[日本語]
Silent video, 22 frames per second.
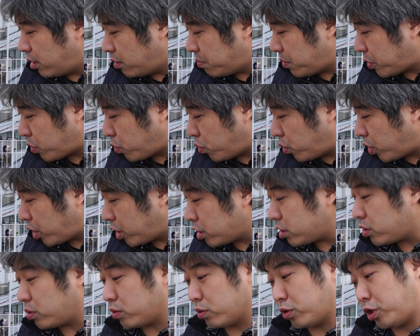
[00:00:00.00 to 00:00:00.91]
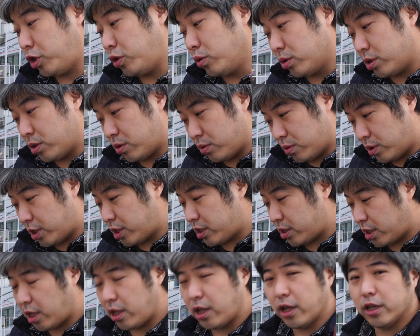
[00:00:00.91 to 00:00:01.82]
まあ、これがその1つので
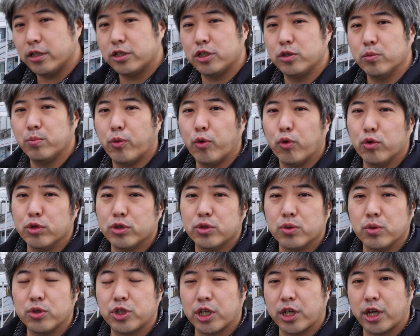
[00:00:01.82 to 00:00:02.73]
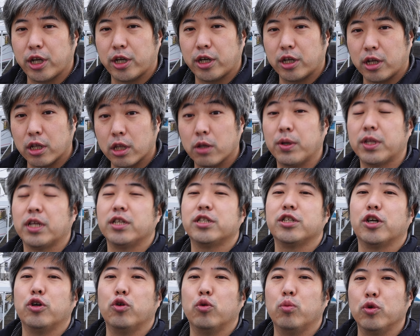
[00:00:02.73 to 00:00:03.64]
すね熱暴走じゃないかなって私
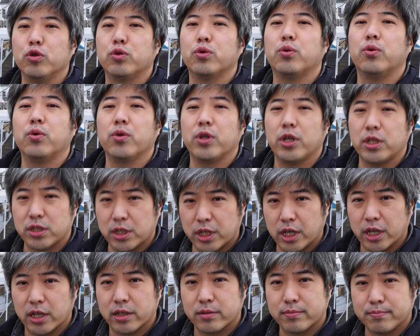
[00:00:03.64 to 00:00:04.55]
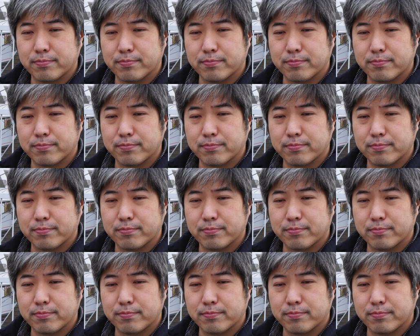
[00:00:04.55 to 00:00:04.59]
が思うところですね。